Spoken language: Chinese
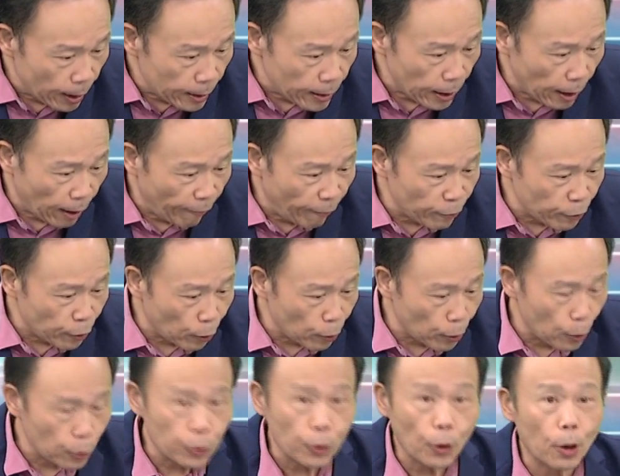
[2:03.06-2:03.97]
这个副总
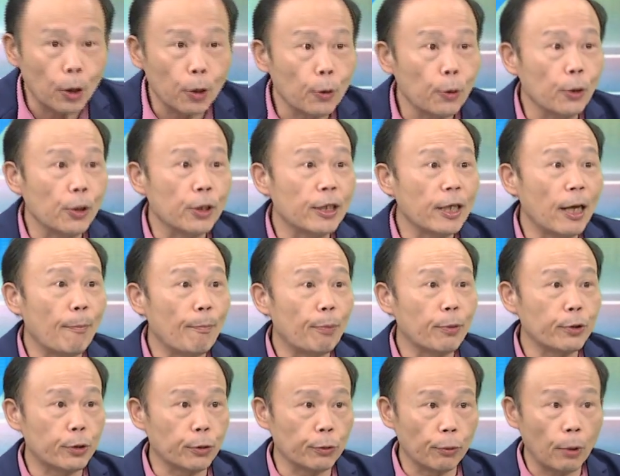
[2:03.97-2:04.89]
统说绿电
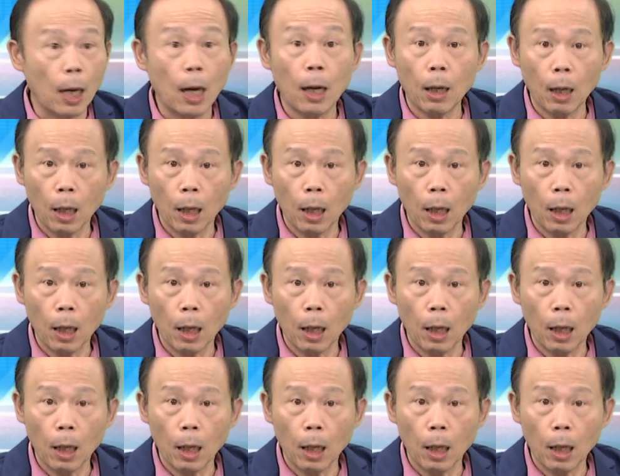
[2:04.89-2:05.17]
不足啊，